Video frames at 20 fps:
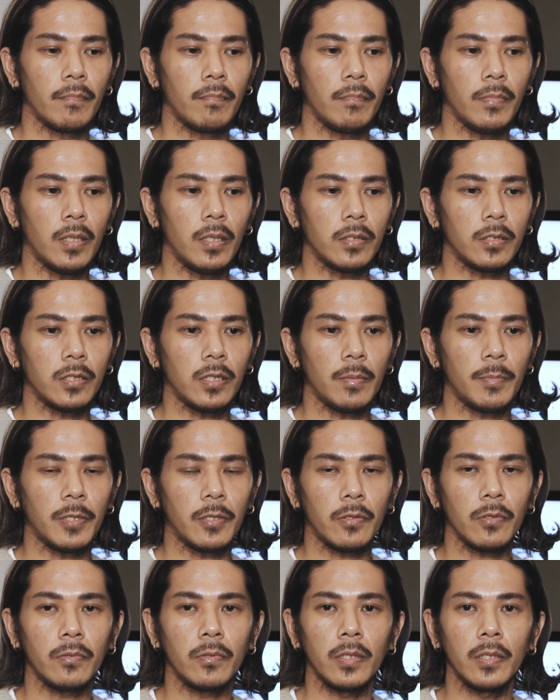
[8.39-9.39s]
まあちなみ
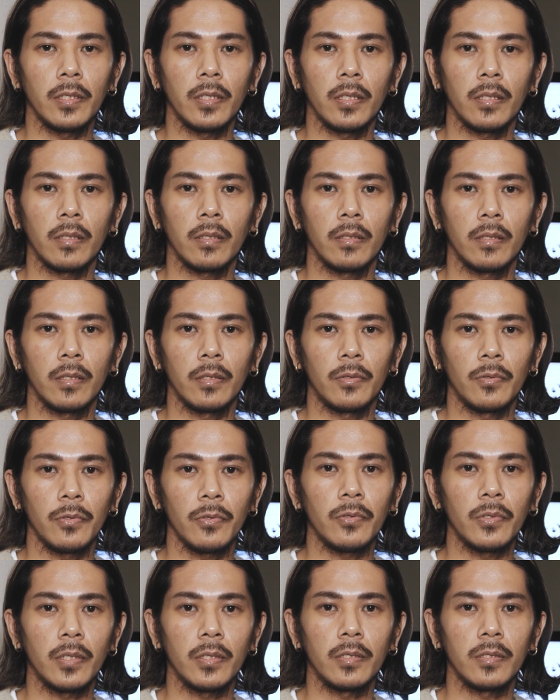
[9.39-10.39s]
に今日はね土
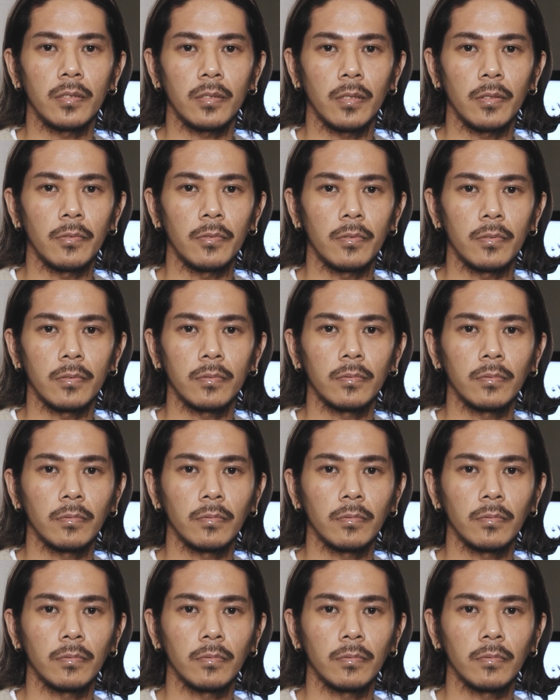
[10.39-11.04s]
曜なんですけど、